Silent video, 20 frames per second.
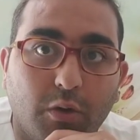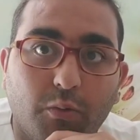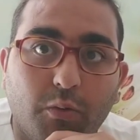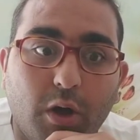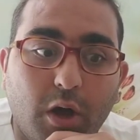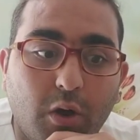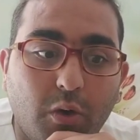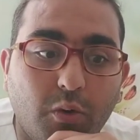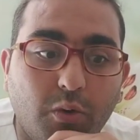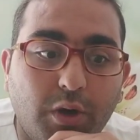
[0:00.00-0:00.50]

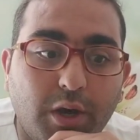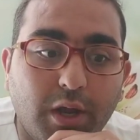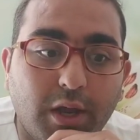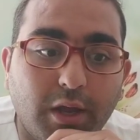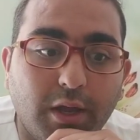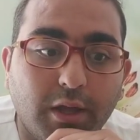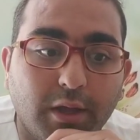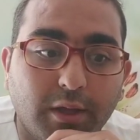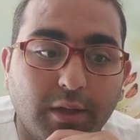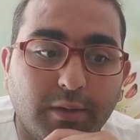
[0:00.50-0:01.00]

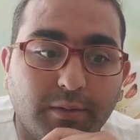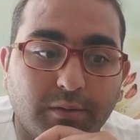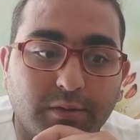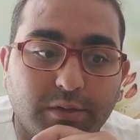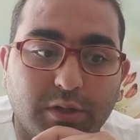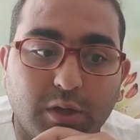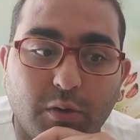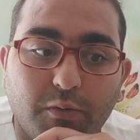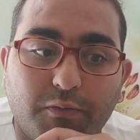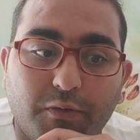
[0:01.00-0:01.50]
وهنا
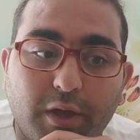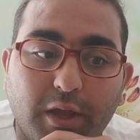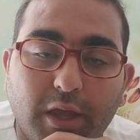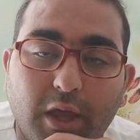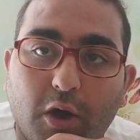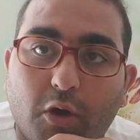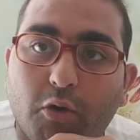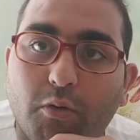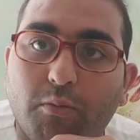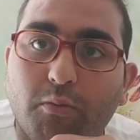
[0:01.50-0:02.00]
سوف
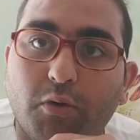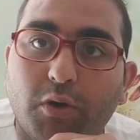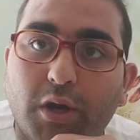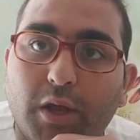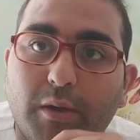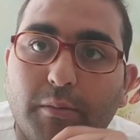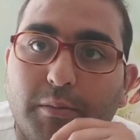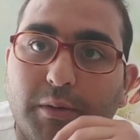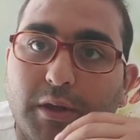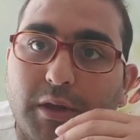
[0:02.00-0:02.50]

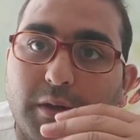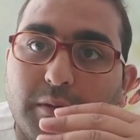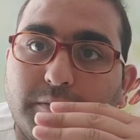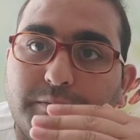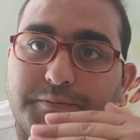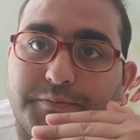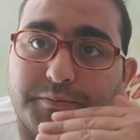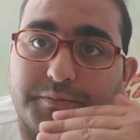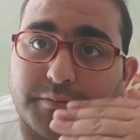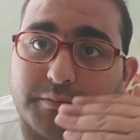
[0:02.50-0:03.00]
يقومون ب
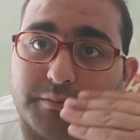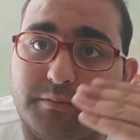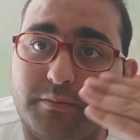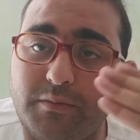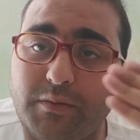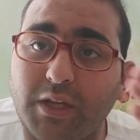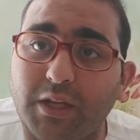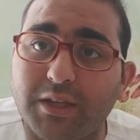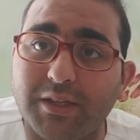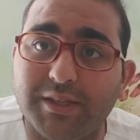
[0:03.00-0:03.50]

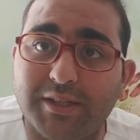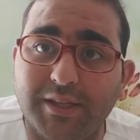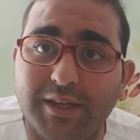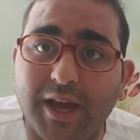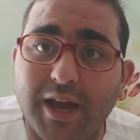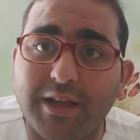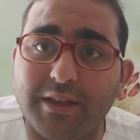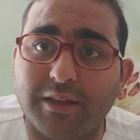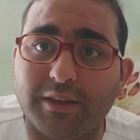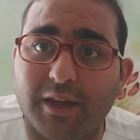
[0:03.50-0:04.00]

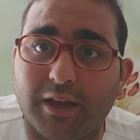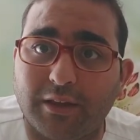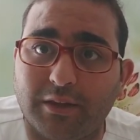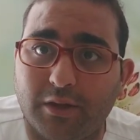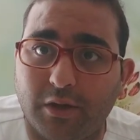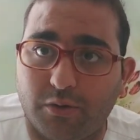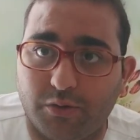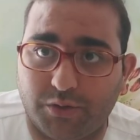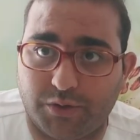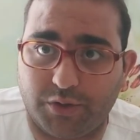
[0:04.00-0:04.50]
زيادة
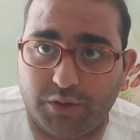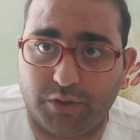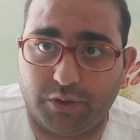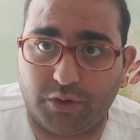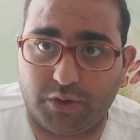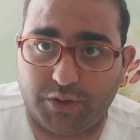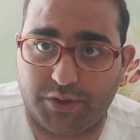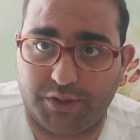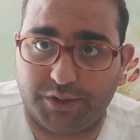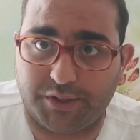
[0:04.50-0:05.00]
الدوز
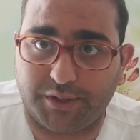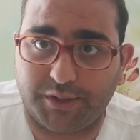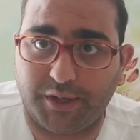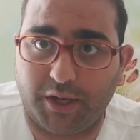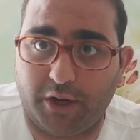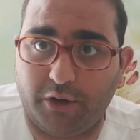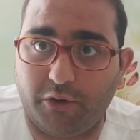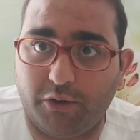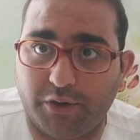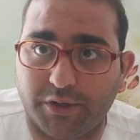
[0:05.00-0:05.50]
الدوزس
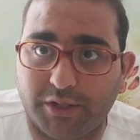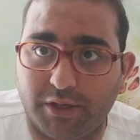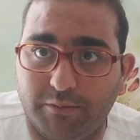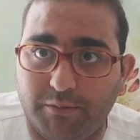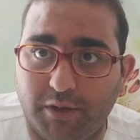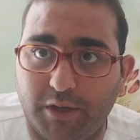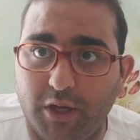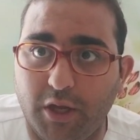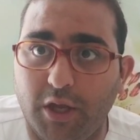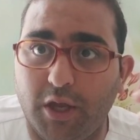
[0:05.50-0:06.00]
نحن
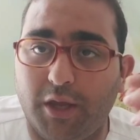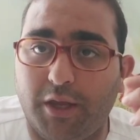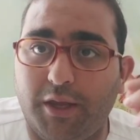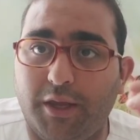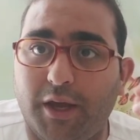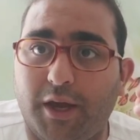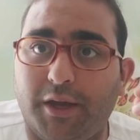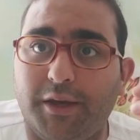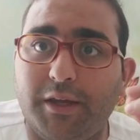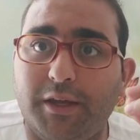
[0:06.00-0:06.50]
نسميه
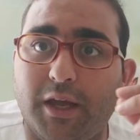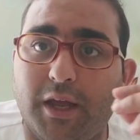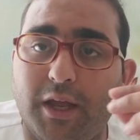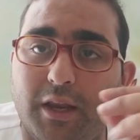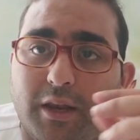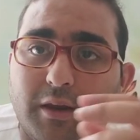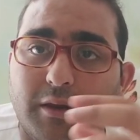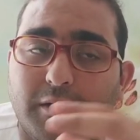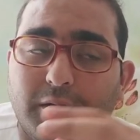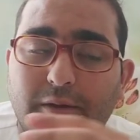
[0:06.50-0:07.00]
يعني
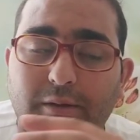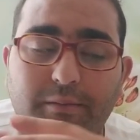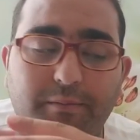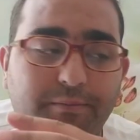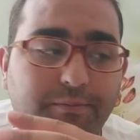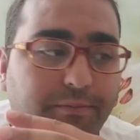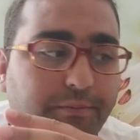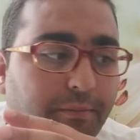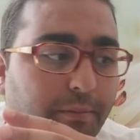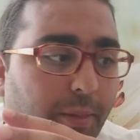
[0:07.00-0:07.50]

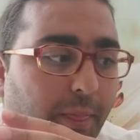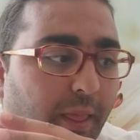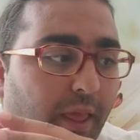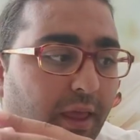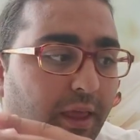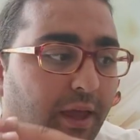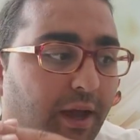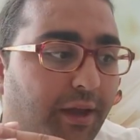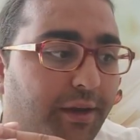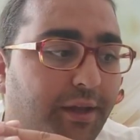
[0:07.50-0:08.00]
ال
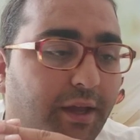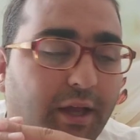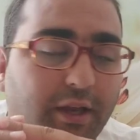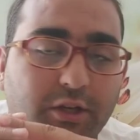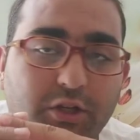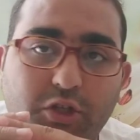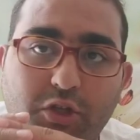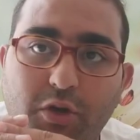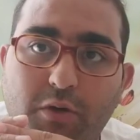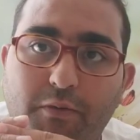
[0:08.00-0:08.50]
يعني
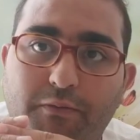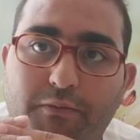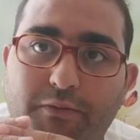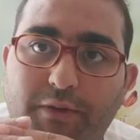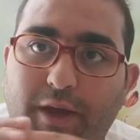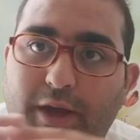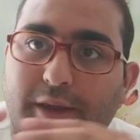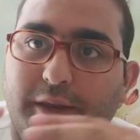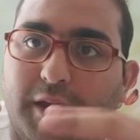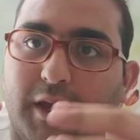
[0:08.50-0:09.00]
الشتوف
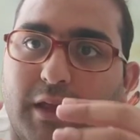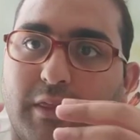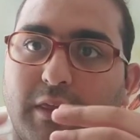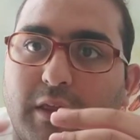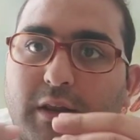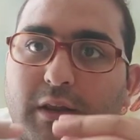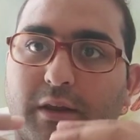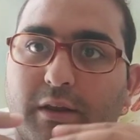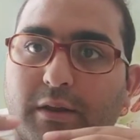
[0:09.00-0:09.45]
يعني هذا